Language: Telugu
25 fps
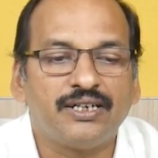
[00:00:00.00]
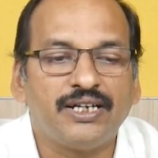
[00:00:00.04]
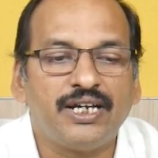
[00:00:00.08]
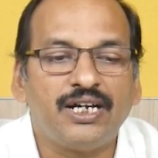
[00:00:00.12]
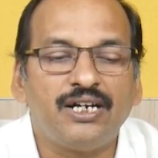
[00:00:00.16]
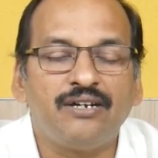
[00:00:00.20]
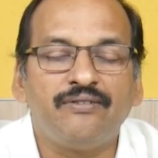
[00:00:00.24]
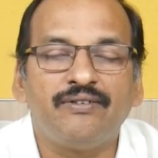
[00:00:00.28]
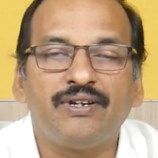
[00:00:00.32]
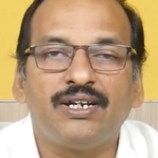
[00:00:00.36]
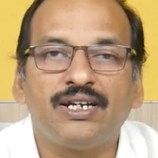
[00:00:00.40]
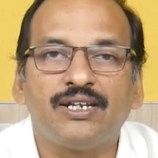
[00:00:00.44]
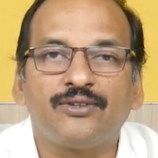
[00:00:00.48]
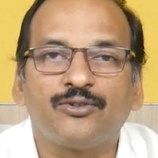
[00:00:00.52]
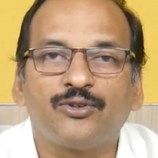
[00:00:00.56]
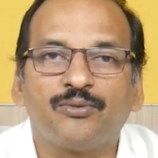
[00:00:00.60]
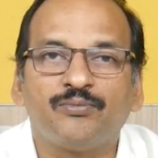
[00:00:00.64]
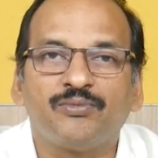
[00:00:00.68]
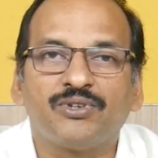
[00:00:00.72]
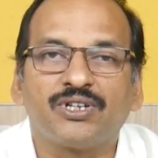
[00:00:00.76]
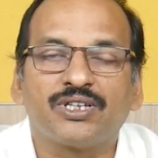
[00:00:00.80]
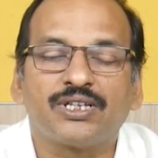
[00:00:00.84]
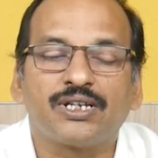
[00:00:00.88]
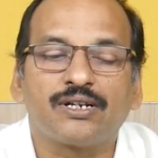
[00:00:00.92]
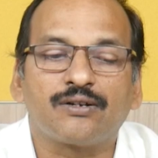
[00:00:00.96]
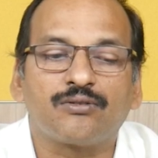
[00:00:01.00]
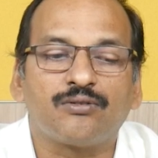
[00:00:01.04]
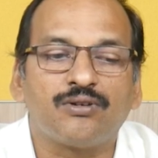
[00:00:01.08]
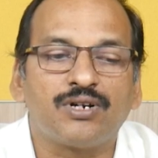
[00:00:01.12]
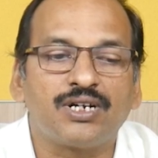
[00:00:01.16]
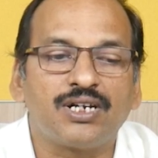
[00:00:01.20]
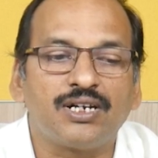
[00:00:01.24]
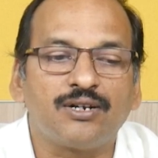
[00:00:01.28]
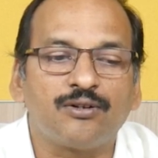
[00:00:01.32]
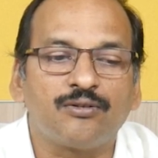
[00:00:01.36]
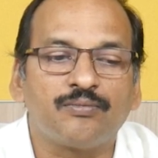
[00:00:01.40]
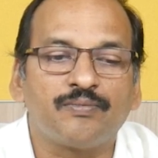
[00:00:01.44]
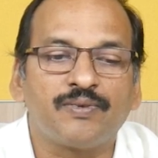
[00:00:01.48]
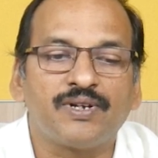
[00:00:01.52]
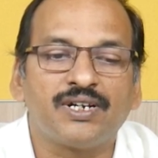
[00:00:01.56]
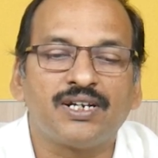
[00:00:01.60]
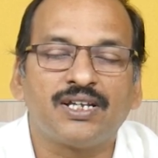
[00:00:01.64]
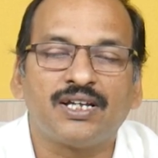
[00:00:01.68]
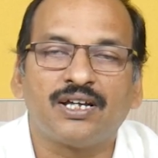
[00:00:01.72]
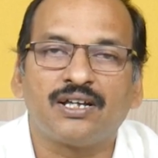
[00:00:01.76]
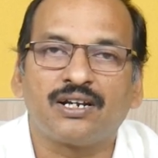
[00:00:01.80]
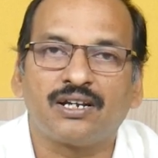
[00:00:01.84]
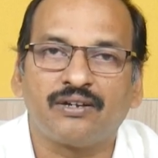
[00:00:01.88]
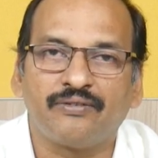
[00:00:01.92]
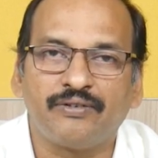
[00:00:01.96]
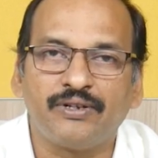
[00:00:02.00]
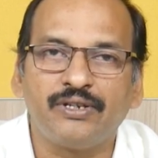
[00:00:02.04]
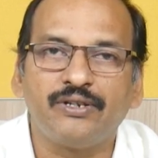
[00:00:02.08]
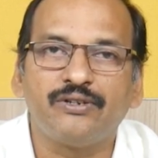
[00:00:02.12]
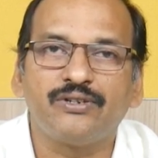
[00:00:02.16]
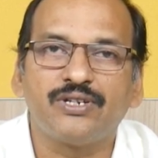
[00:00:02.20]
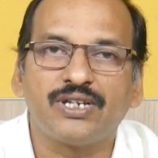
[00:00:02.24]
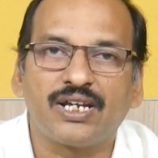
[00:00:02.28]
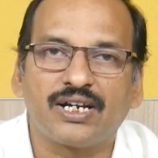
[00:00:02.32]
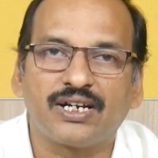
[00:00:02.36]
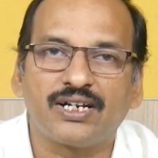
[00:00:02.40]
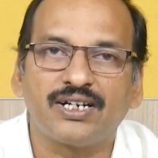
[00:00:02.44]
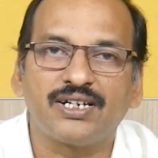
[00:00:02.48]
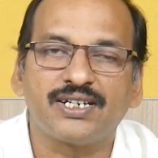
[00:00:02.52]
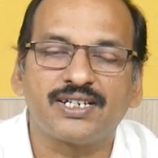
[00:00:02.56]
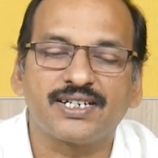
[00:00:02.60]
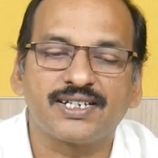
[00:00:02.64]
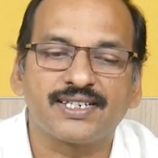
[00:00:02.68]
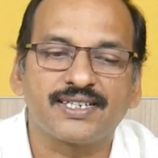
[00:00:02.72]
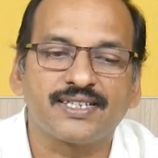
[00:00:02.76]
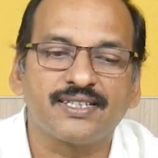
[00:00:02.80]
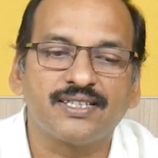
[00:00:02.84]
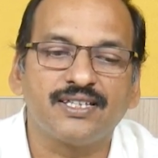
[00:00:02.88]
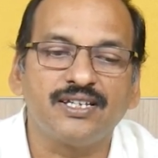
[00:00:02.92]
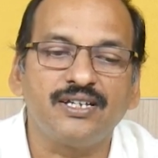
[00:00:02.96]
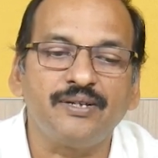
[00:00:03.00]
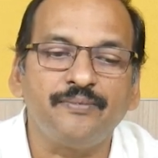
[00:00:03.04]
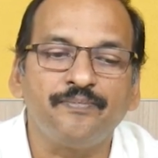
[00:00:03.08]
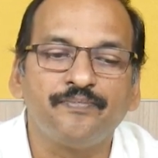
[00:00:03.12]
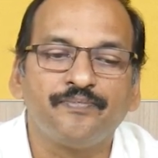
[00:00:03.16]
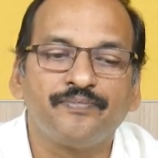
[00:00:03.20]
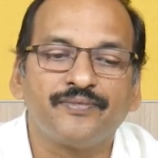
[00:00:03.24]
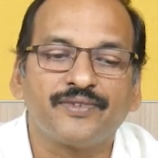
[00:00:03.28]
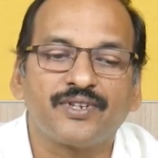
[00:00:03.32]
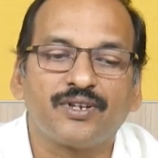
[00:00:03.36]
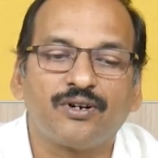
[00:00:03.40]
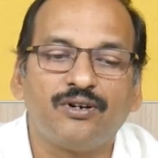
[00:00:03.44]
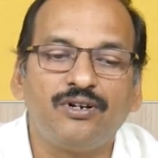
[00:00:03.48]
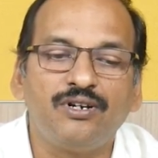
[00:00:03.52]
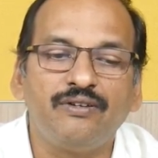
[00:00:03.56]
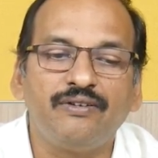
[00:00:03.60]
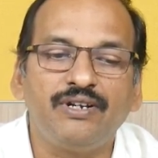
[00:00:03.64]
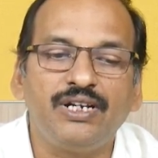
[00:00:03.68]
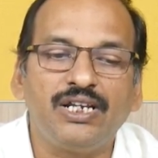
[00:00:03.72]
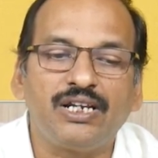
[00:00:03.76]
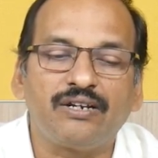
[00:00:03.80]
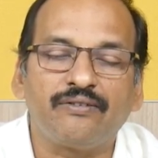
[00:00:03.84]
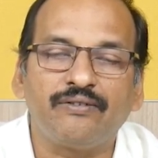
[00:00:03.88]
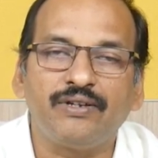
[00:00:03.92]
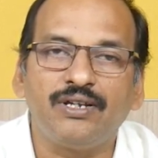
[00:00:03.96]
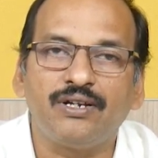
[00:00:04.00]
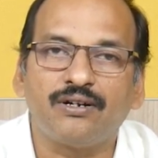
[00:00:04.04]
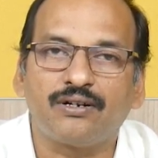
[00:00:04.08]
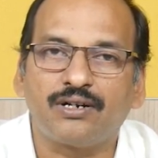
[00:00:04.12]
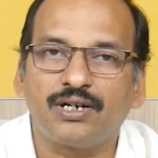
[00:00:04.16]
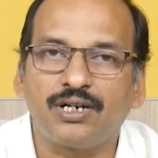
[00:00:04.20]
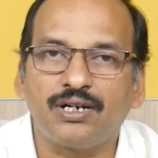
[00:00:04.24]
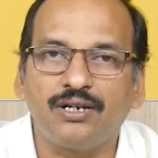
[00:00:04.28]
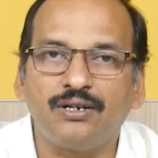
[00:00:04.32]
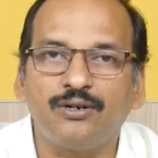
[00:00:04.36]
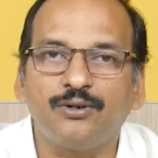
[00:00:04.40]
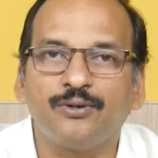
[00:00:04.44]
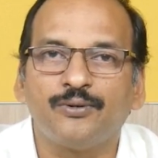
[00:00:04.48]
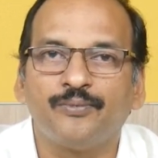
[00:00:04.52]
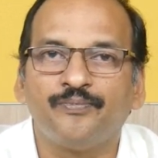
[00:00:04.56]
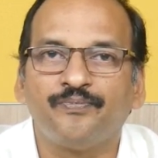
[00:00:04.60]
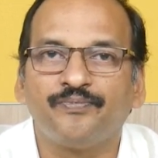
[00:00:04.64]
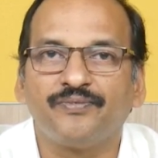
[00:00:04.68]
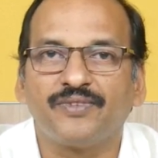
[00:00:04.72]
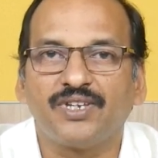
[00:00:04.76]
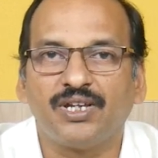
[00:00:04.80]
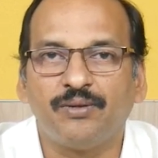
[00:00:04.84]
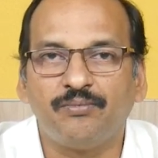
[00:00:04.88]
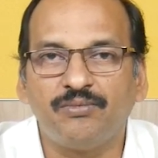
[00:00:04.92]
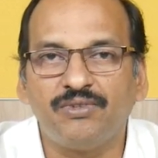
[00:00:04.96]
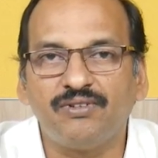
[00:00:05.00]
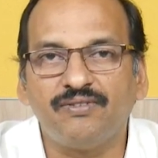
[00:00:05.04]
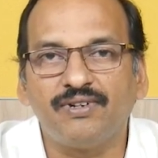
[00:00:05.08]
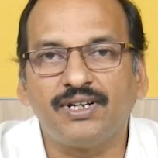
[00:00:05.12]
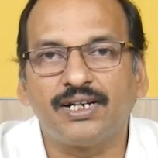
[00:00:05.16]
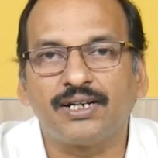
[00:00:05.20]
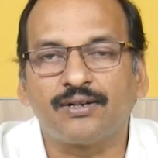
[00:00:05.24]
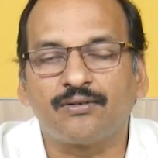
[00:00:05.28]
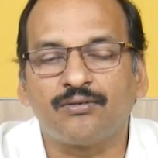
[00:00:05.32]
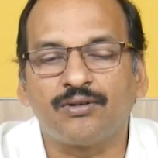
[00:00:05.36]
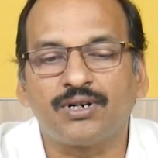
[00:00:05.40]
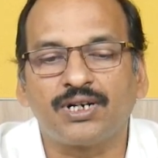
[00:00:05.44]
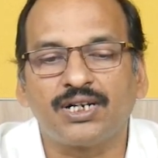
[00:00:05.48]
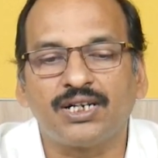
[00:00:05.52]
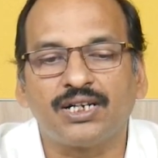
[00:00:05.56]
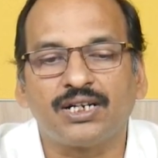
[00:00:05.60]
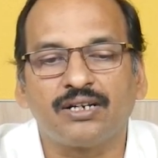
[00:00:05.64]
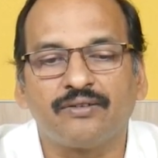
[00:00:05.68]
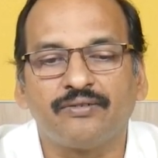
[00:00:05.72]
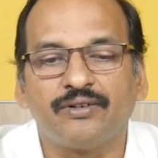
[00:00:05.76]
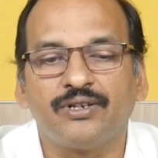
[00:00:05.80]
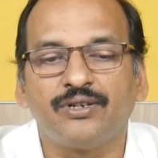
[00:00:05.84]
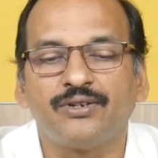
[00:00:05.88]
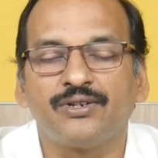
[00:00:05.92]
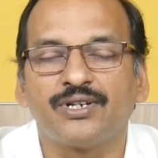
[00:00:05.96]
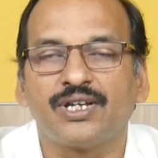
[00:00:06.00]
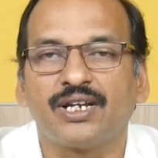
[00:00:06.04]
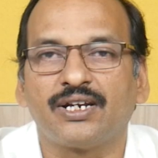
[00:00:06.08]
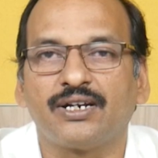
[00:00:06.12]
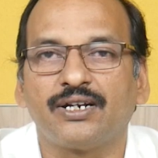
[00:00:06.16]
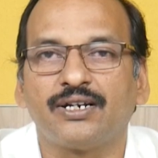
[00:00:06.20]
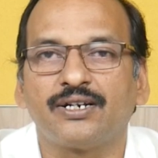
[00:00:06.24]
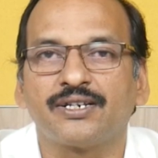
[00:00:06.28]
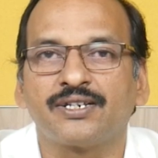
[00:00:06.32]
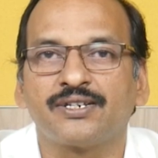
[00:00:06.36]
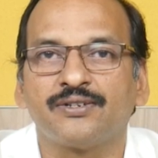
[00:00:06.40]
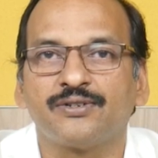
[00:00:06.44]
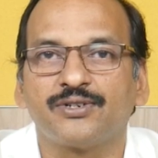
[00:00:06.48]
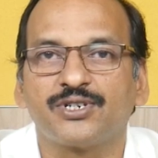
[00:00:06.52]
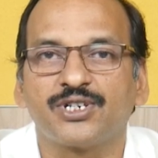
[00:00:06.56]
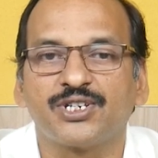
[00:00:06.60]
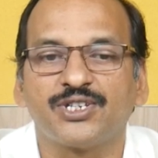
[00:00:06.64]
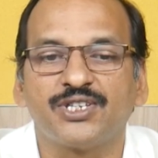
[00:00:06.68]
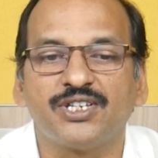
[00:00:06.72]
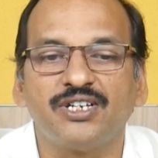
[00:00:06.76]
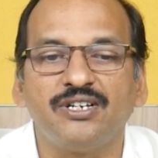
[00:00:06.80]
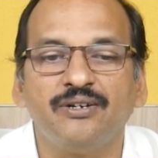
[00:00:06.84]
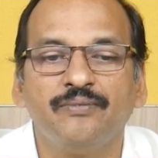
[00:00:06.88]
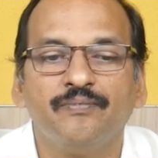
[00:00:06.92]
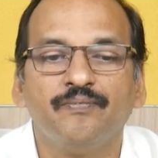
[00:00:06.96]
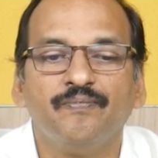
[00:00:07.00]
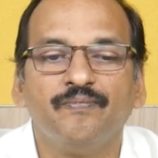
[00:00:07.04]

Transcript: ఏడు వేల తొమ్మిది వందల కోట్ల రూపాయల రెవెన్యూ జనరేట్ చేసింది రెండు వేల ఇరవై ఒకటిలో ఎనిమిది వేల కోట్ల రెవెన్యూ జనరేషన్ వచ్చింది